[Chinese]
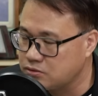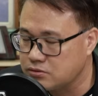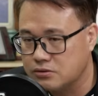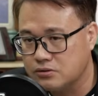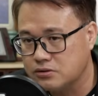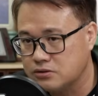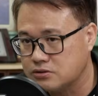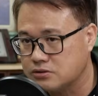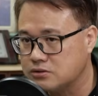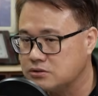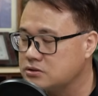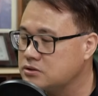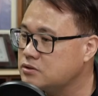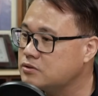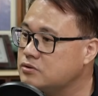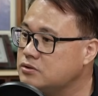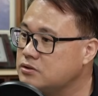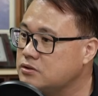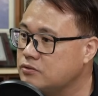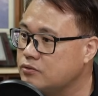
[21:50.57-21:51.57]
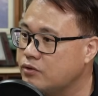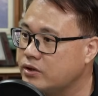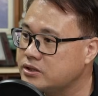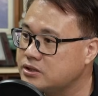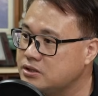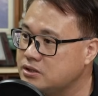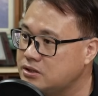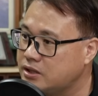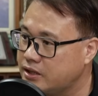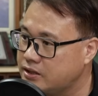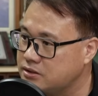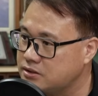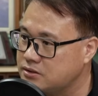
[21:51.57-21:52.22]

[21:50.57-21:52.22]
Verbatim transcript: 他说你是一个外地来